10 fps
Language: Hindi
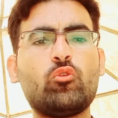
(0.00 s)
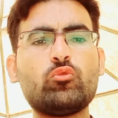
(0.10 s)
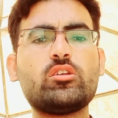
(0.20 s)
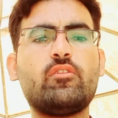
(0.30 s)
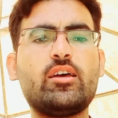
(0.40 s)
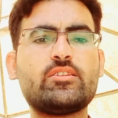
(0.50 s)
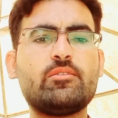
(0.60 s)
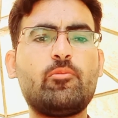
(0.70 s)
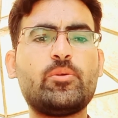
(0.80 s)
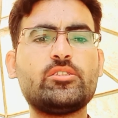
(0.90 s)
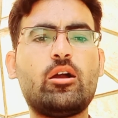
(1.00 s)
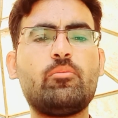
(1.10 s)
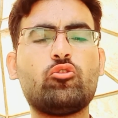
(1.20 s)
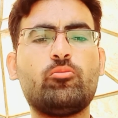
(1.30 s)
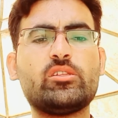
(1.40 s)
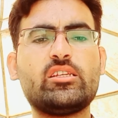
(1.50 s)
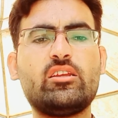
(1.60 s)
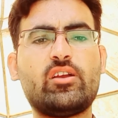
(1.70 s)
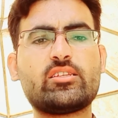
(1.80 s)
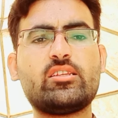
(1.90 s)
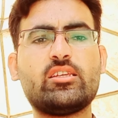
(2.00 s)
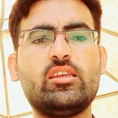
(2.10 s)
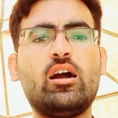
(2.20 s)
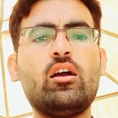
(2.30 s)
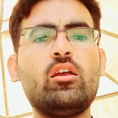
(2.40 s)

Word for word: उस हवाले से भी पंजाब हुकूमत ने यह फ़ैसला किया